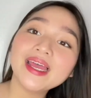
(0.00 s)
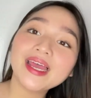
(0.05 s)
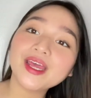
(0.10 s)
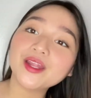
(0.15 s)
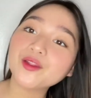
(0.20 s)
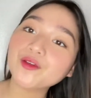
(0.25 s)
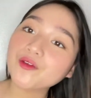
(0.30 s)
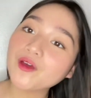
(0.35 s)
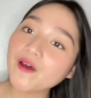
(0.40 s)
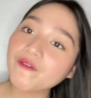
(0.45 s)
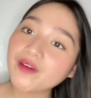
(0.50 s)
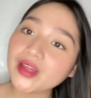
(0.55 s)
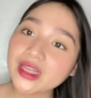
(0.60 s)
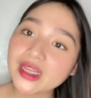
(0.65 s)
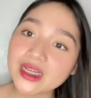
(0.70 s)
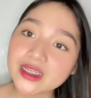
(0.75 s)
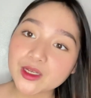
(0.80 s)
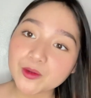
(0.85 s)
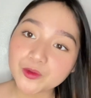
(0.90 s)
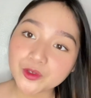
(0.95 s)
And if you
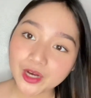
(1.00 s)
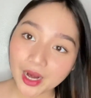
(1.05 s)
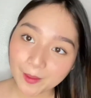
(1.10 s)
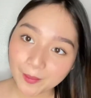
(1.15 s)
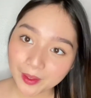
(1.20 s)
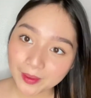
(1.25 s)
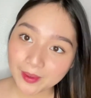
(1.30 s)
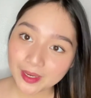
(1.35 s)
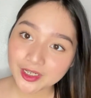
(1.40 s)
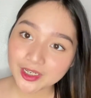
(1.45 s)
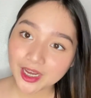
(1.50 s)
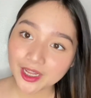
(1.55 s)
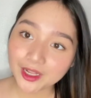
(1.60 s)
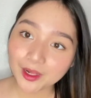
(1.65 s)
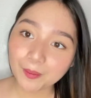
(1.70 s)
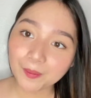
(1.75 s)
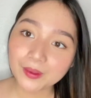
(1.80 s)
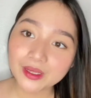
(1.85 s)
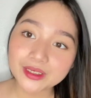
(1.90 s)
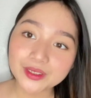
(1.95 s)
haven't yet subscribed on my
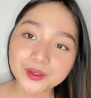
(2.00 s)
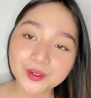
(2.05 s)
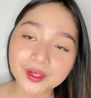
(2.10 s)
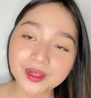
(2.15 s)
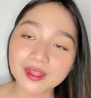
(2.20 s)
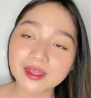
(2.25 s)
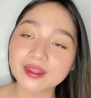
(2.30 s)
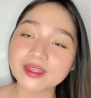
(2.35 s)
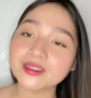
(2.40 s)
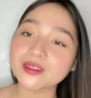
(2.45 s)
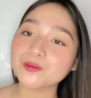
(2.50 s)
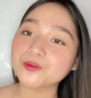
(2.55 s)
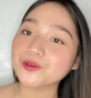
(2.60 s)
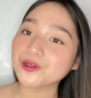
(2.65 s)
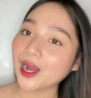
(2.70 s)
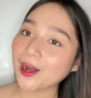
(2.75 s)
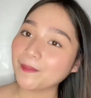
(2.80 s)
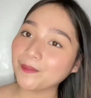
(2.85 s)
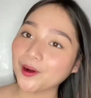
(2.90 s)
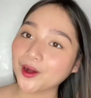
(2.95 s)
channel, please do click the
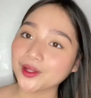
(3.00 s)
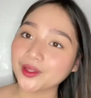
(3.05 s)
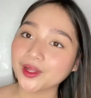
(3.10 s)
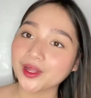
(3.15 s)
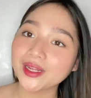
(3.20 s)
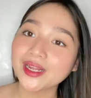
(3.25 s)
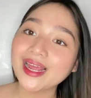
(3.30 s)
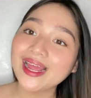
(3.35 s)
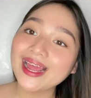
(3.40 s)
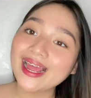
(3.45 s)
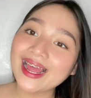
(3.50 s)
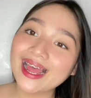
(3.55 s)
subscribe button